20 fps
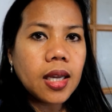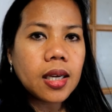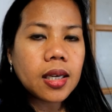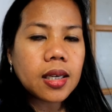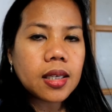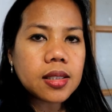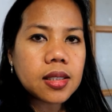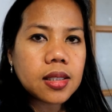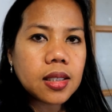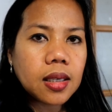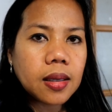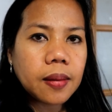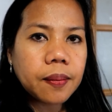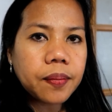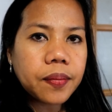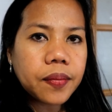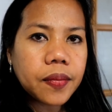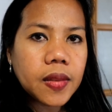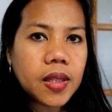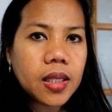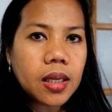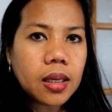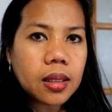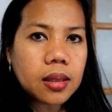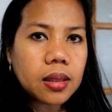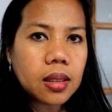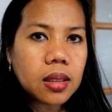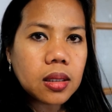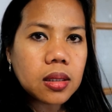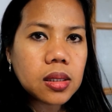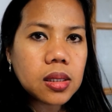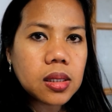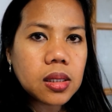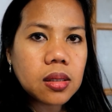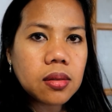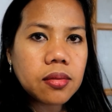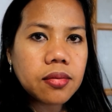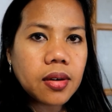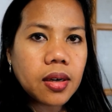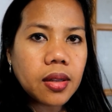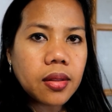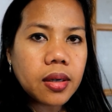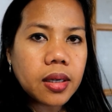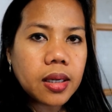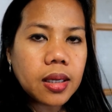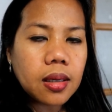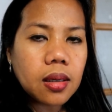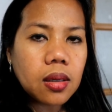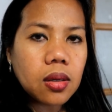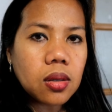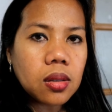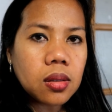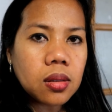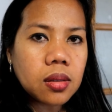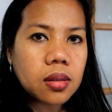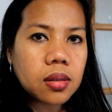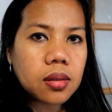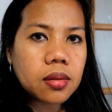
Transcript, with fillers: Kasi, darating si father-in-law.